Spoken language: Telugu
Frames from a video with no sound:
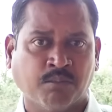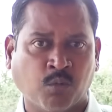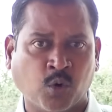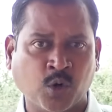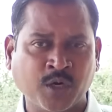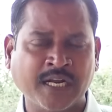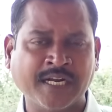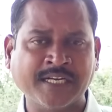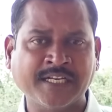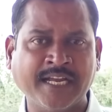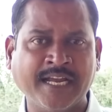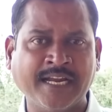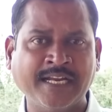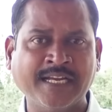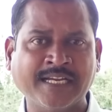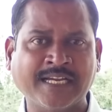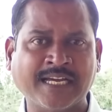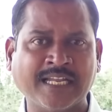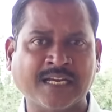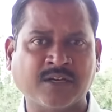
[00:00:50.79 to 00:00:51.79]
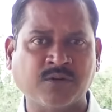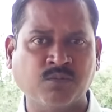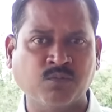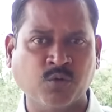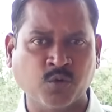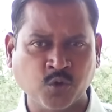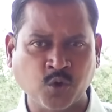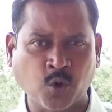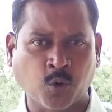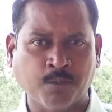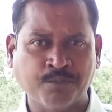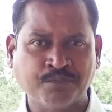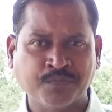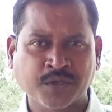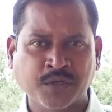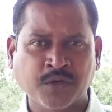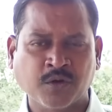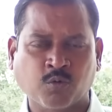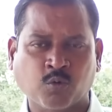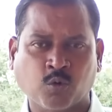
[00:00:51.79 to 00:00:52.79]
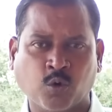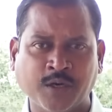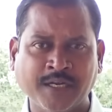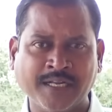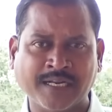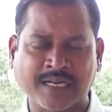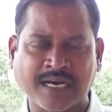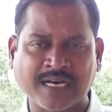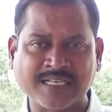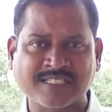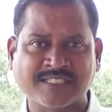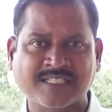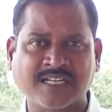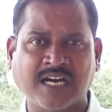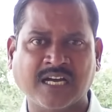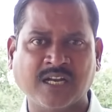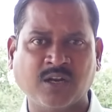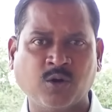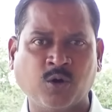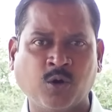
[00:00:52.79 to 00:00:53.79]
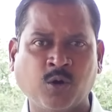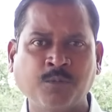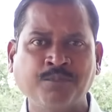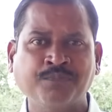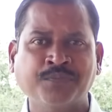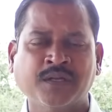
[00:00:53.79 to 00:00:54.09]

మొన్నటి ఎన్నికలకు ముందు కొన్ని రాష్ట్రాల్లో